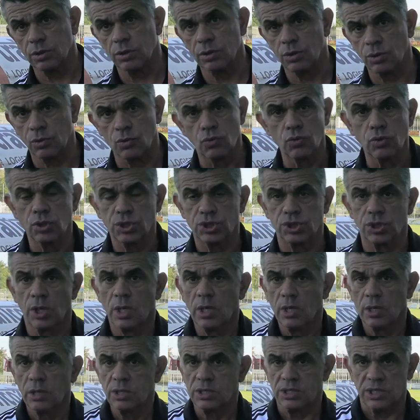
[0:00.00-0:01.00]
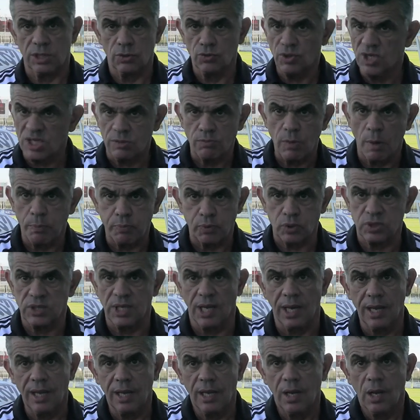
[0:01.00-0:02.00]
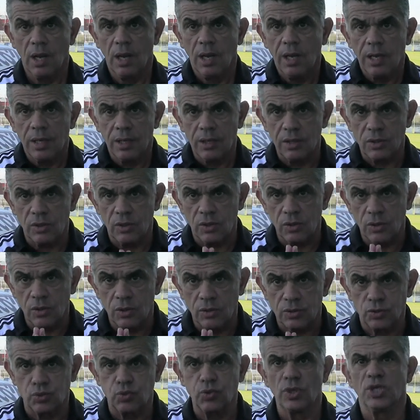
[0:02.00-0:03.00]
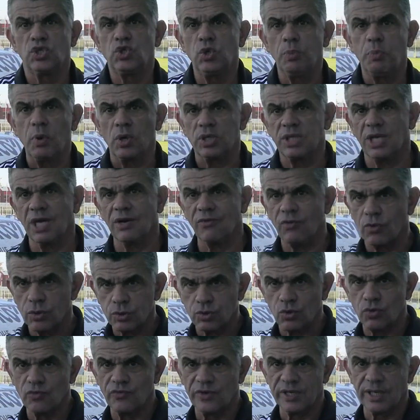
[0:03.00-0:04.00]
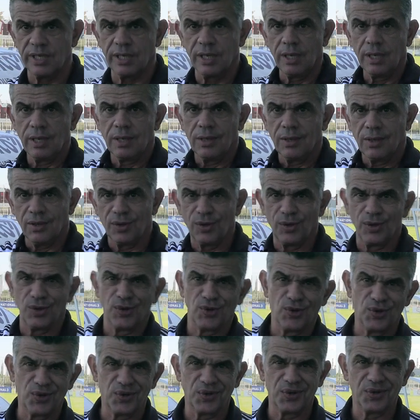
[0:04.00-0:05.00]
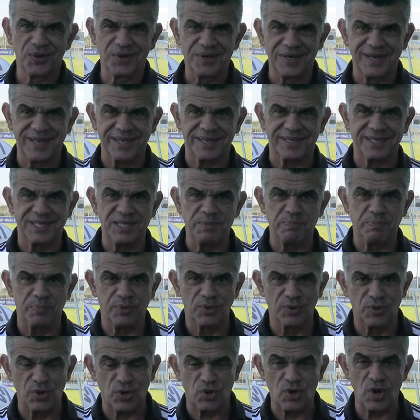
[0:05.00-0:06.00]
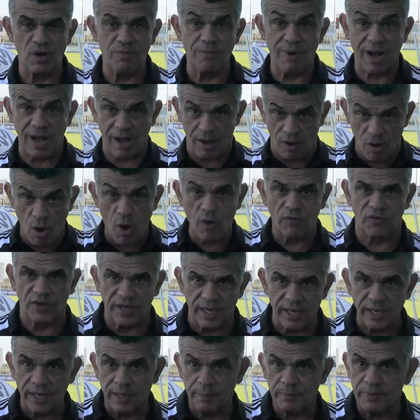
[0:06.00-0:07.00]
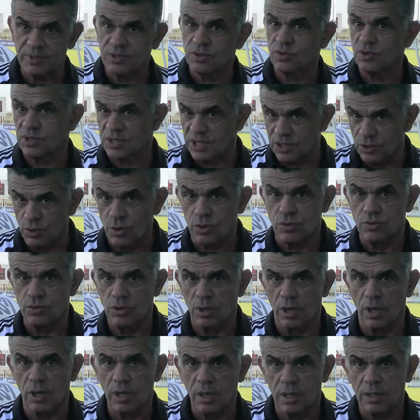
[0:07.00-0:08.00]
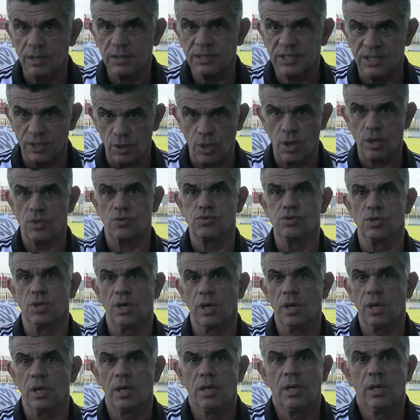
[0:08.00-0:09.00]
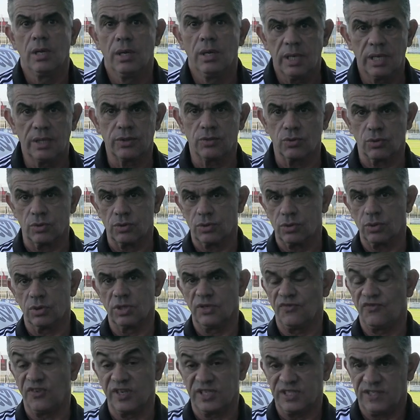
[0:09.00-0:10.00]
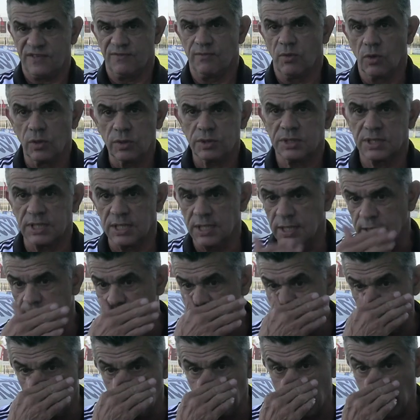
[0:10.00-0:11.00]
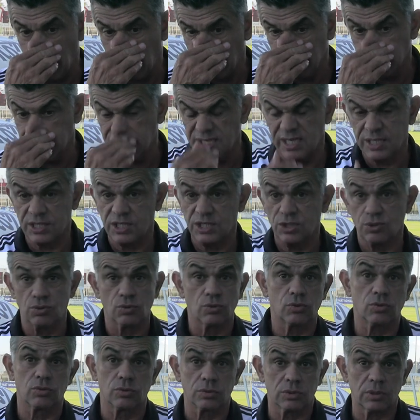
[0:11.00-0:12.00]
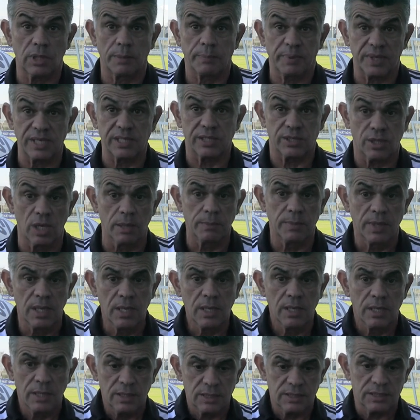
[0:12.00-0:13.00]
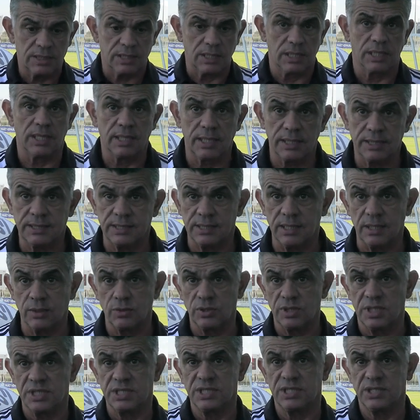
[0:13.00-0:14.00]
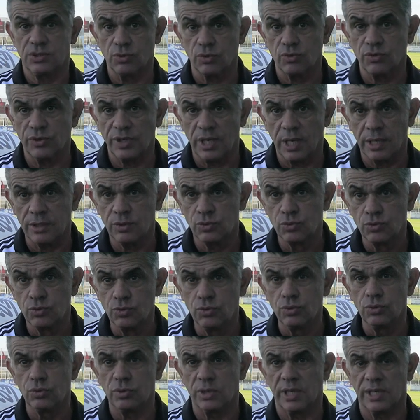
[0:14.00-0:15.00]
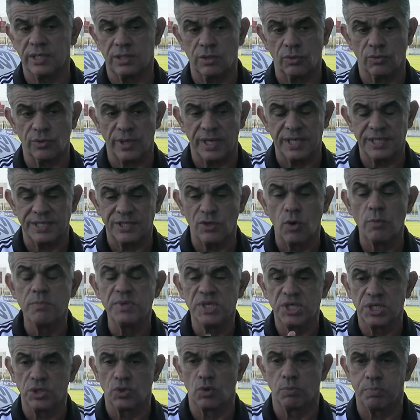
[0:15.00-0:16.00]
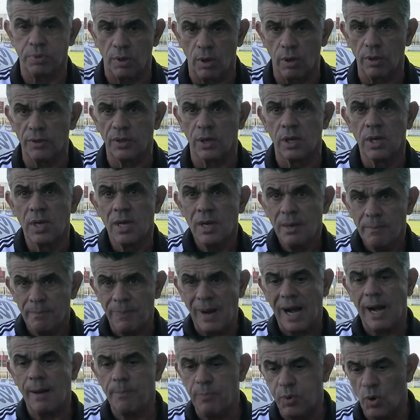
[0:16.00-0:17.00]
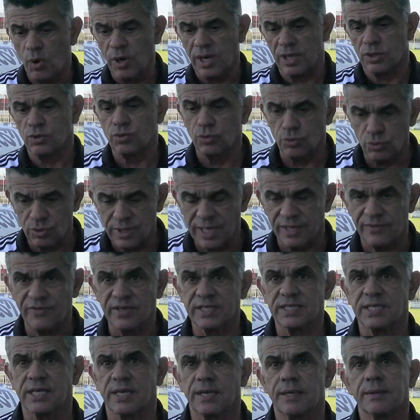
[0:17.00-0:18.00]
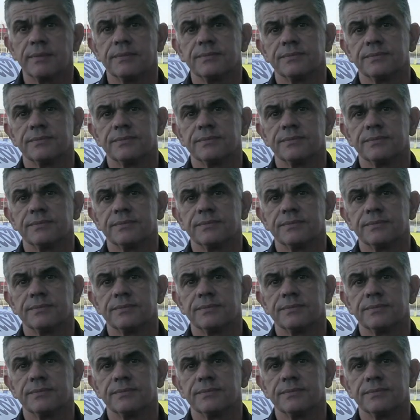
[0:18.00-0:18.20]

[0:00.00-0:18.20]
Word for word: euh, rouge. C'est uniquement pour ça. tous les supporters vont trouver l'équipe de Colmar en vert, parce que c'est nos couleurs, c'est leur couleur. Et donc, euh, effectivement, ce n'est pas une décision qu'a pris le club, c'est une décision qu'on a, dû être, a été obligé de prendre par rapport à la tenue de l'adversaire.